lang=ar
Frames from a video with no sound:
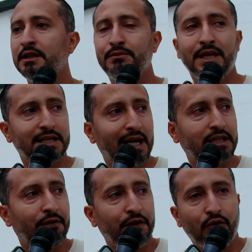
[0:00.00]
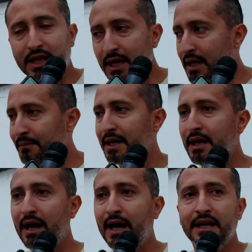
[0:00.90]
تبداش حتى في وضعيه
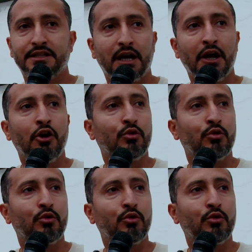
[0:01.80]
معناها حرجه